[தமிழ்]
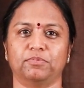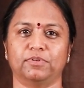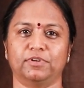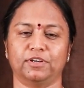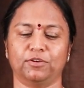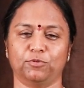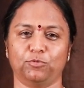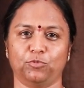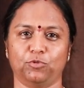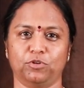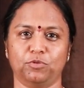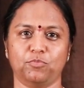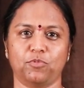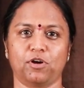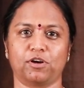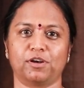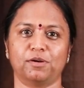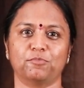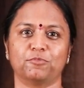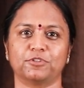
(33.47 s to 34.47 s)
ஒரு ஒரு
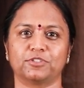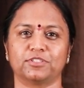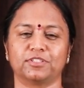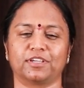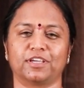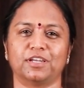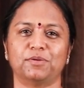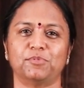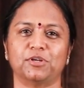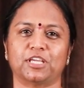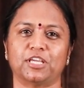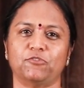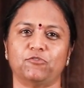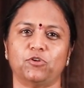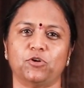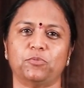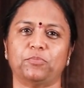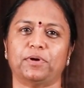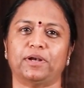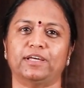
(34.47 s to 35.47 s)
பாட்டில் முடிச்சதுக்கே நம்மளுக்கு இவ்வளோ